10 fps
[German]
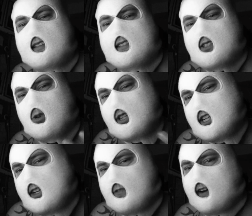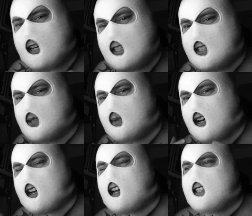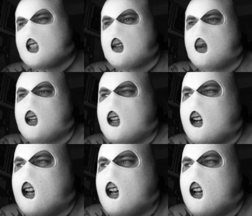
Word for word: so eine Quali zu machen als jemand, der